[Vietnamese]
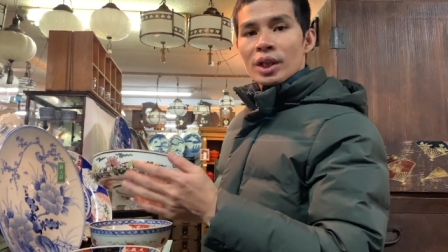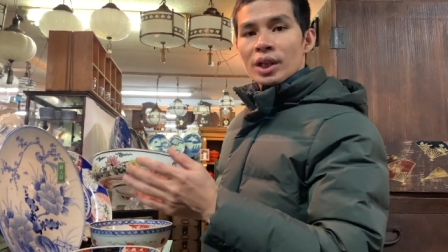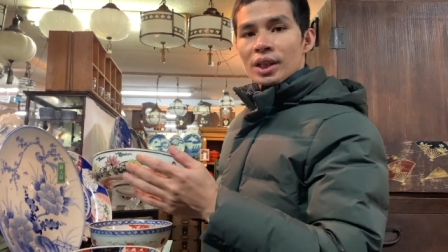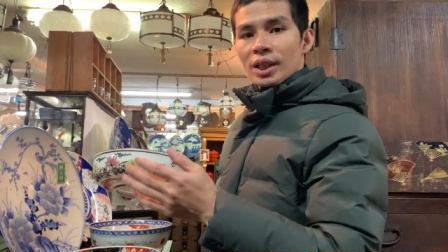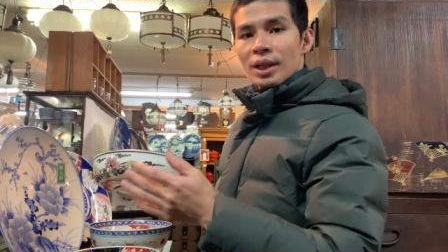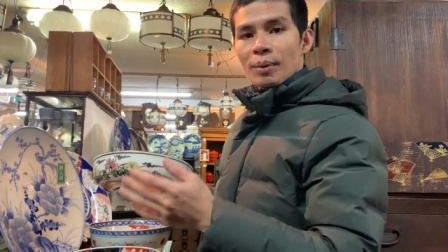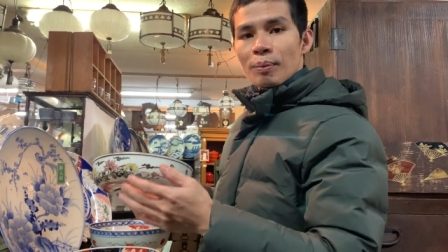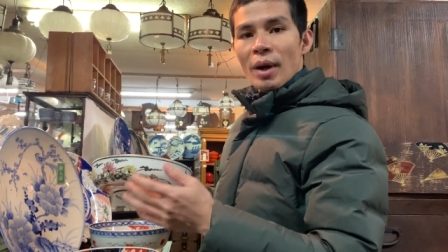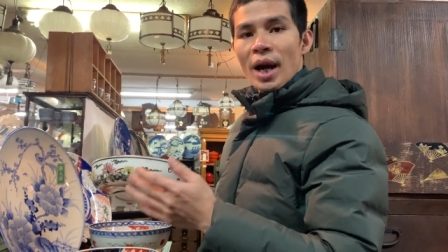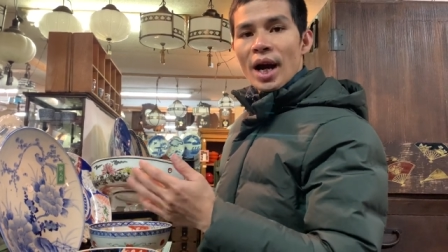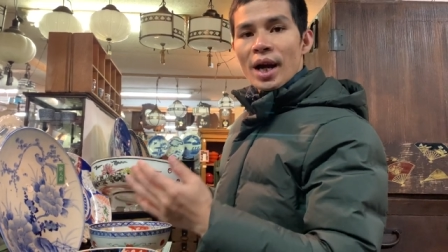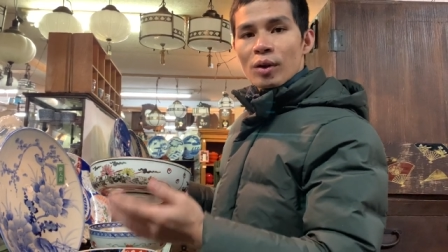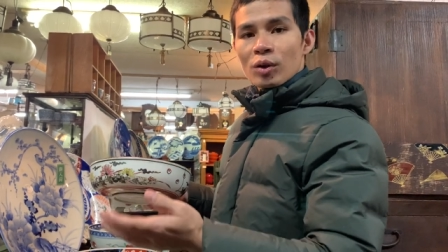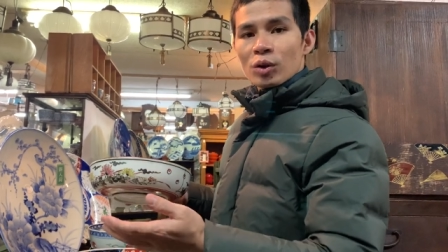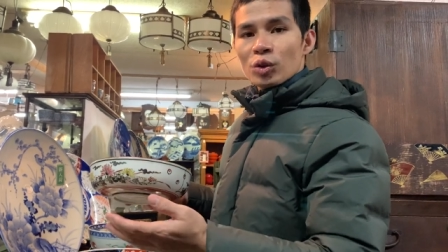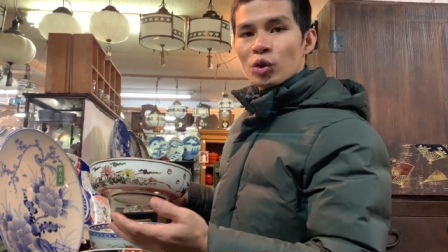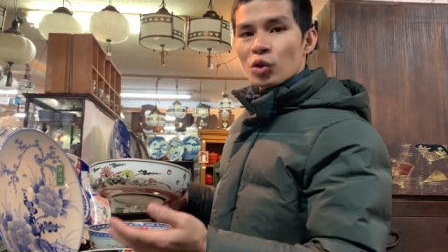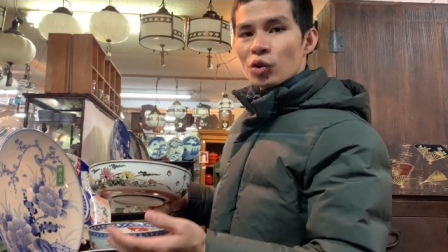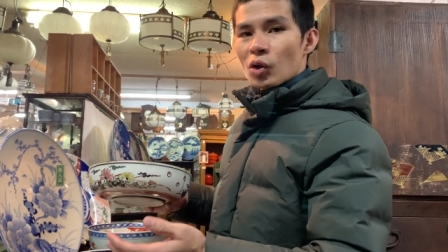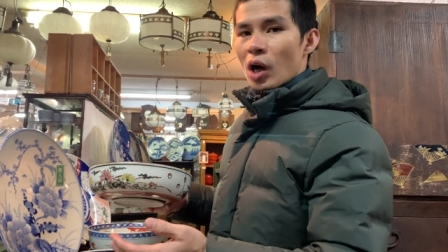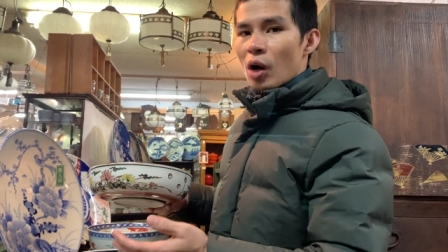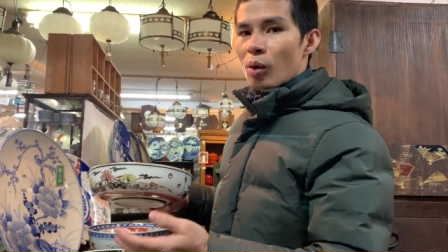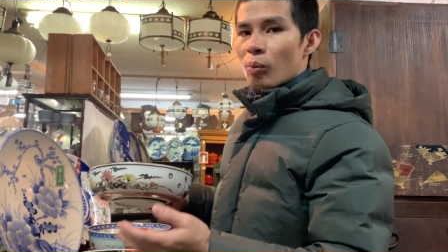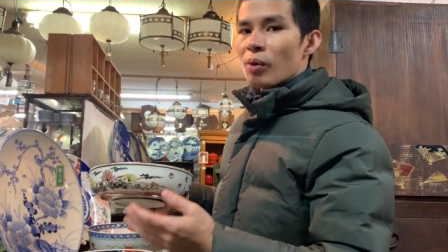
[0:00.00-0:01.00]
xem ai có nhu
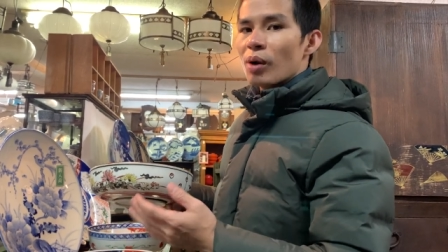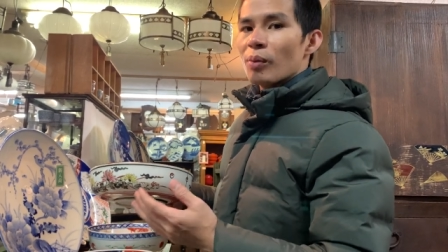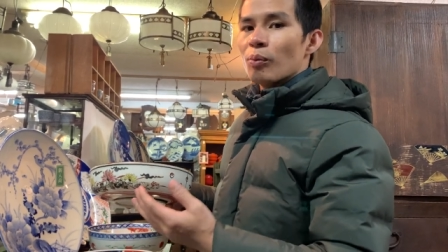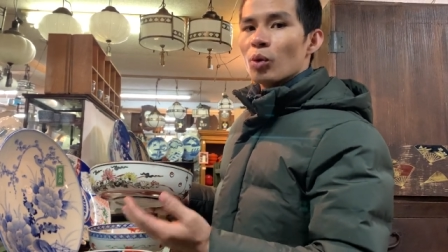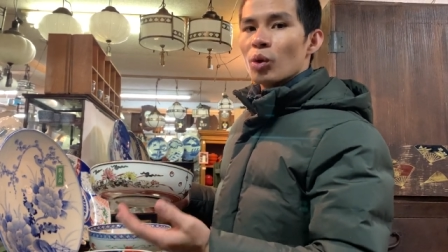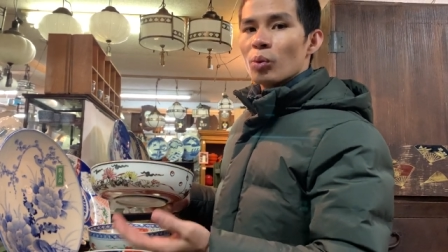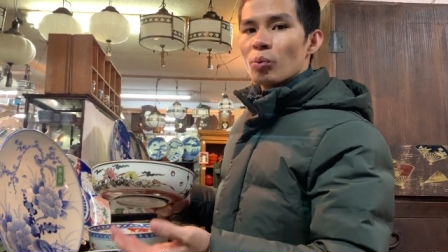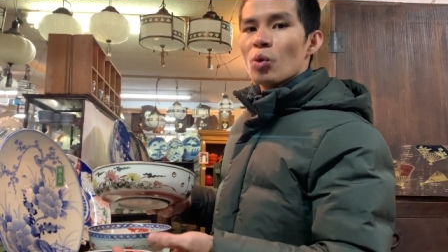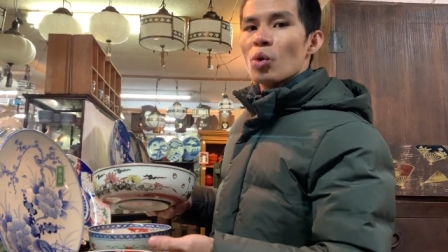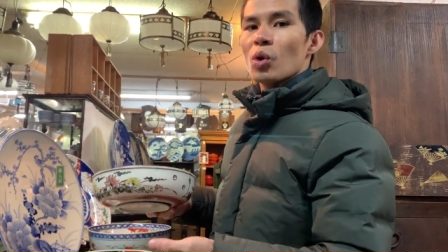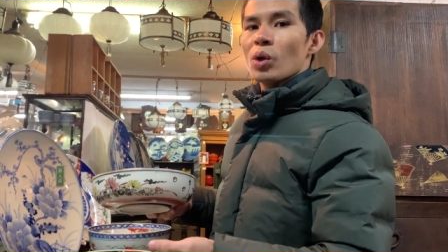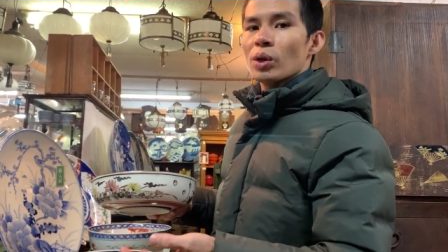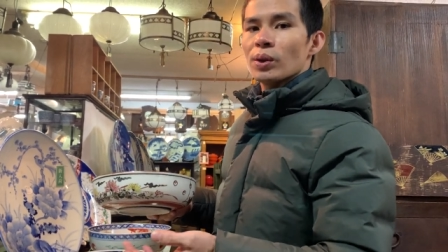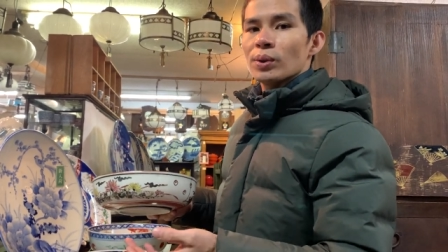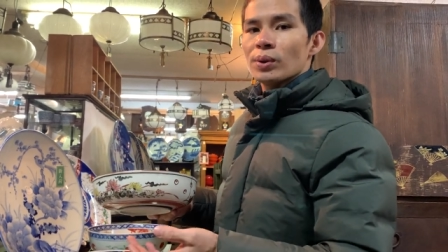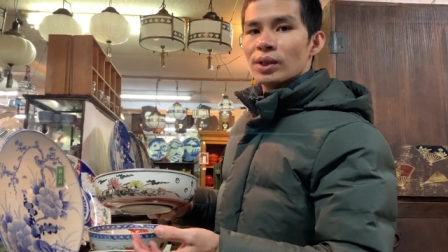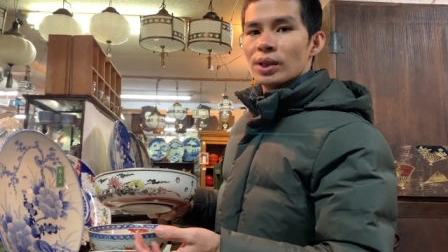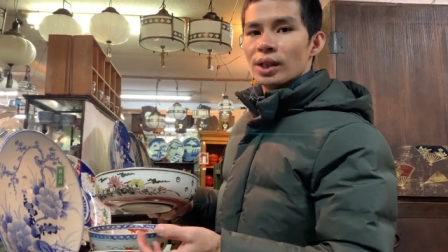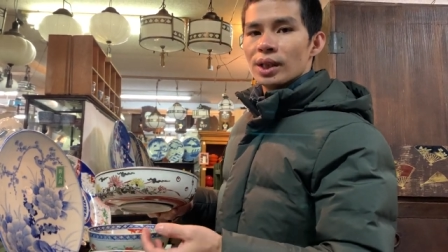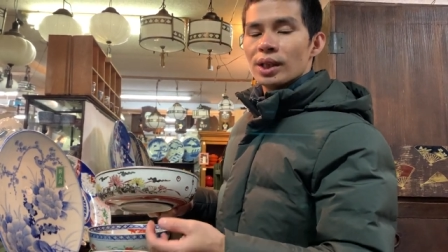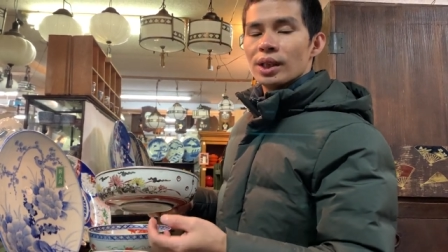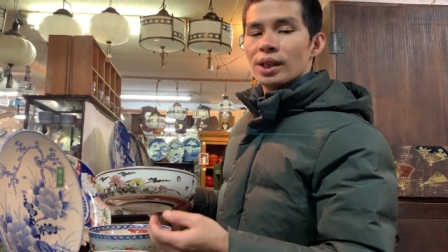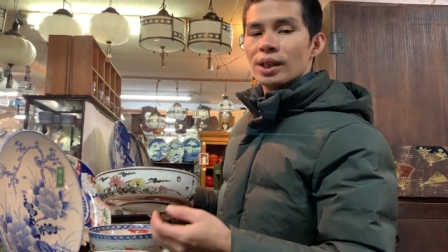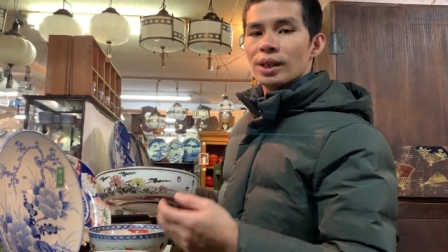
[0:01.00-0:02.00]
cầu mà muốn mua
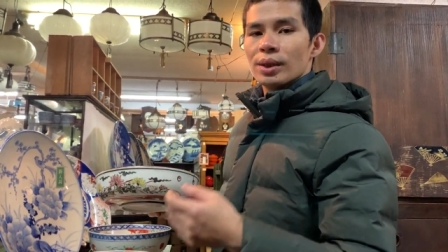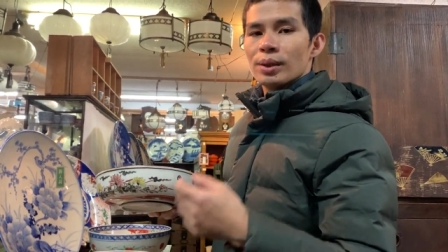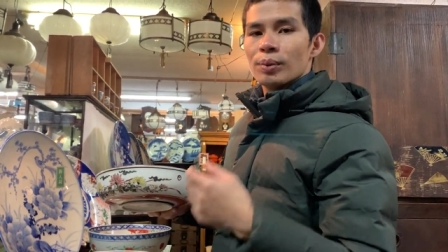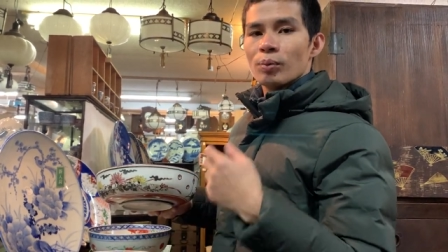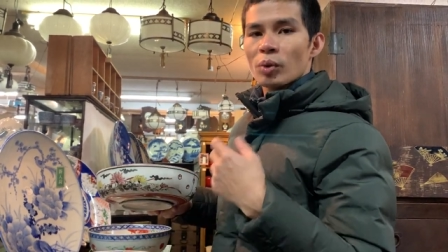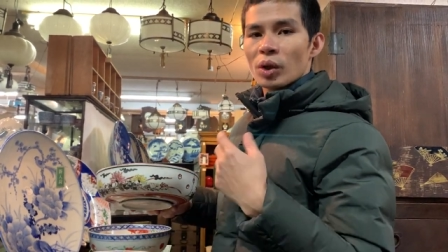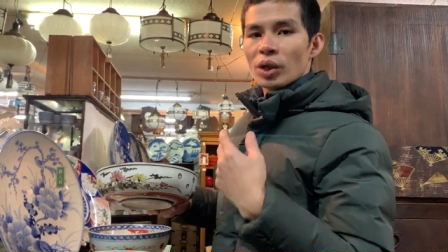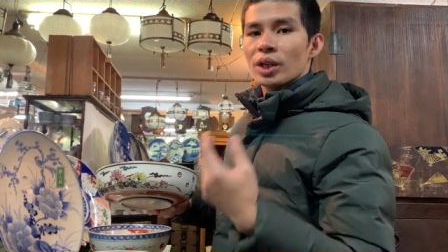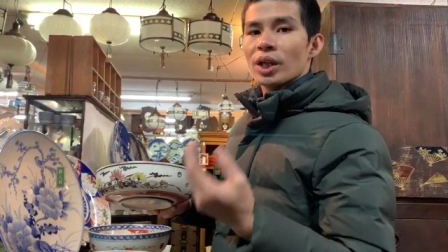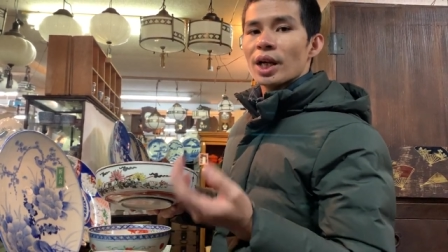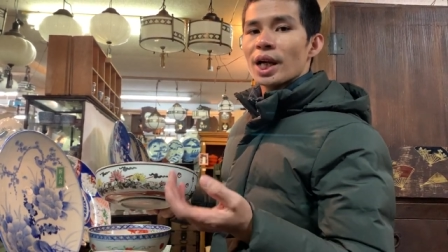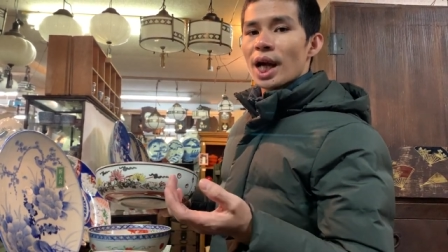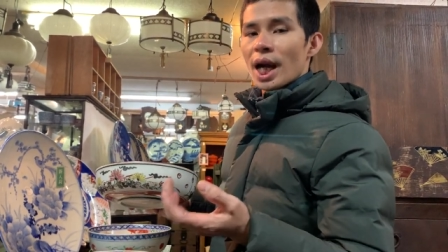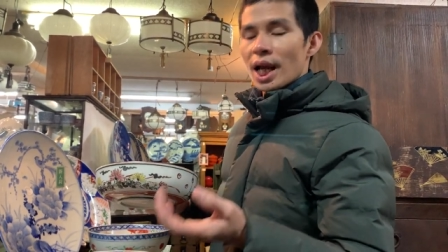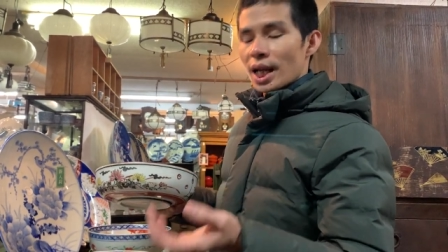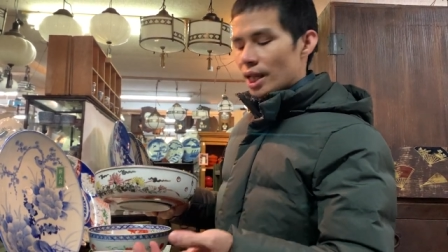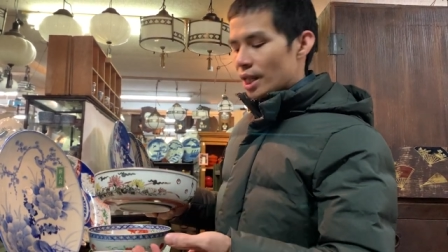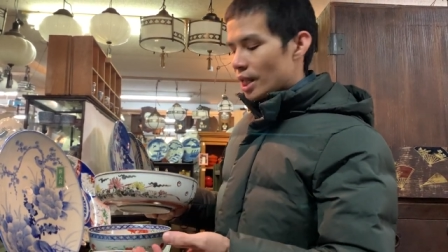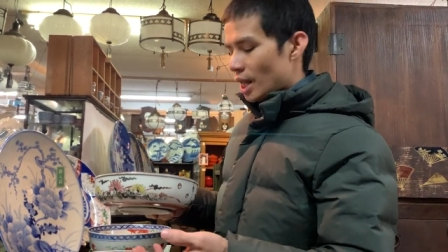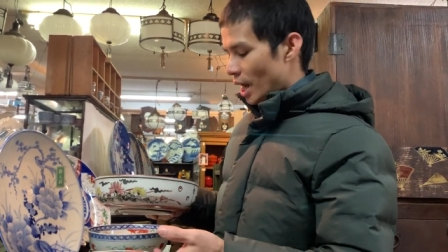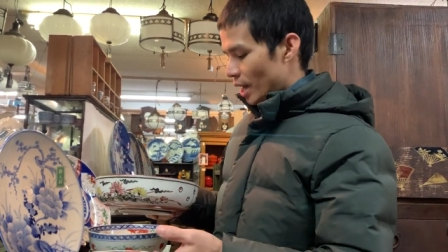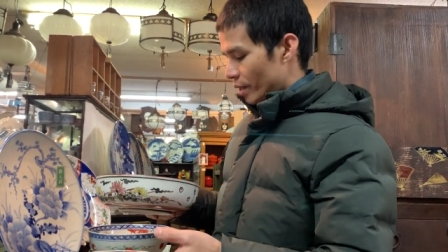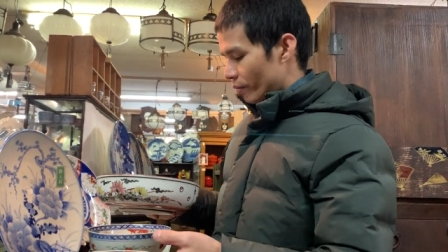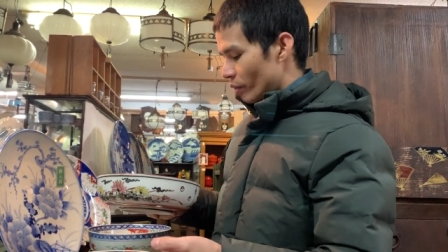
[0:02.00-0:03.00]
thì mọi người hãy
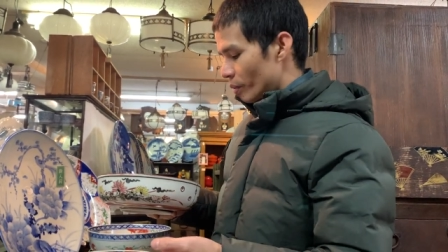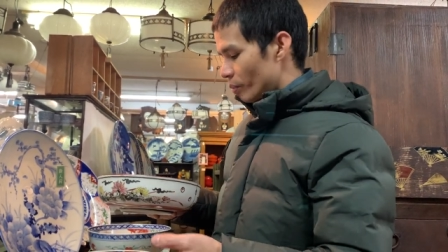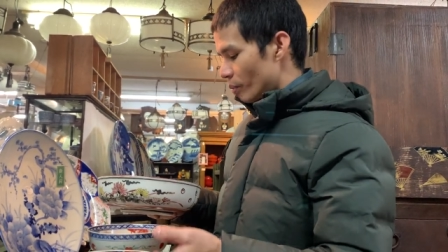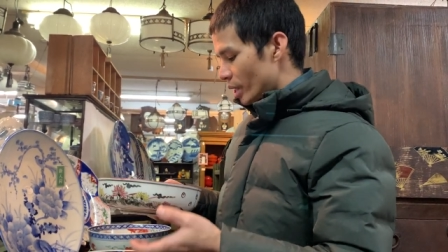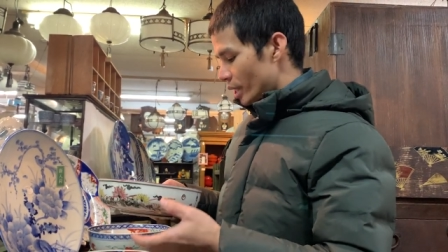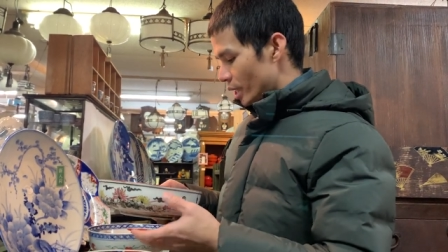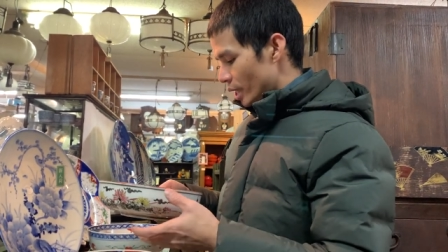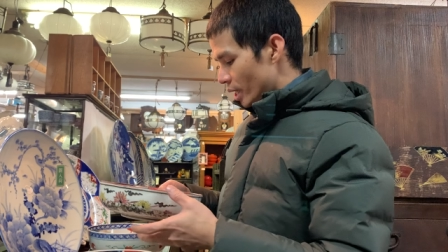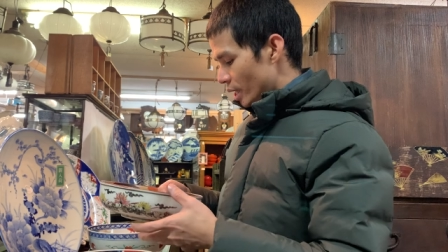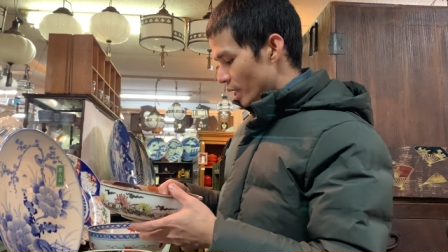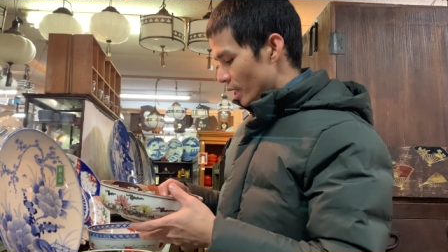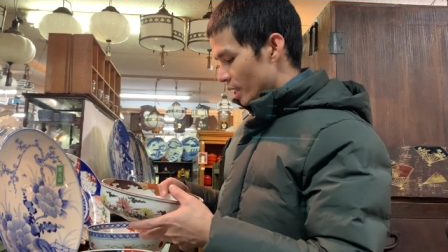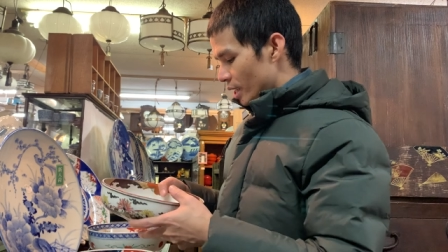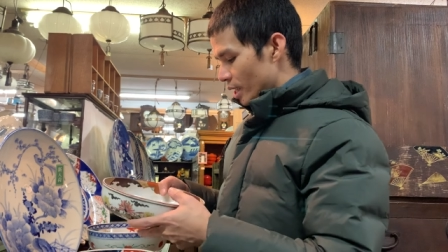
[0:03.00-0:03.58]
liên lạc với mình nhé.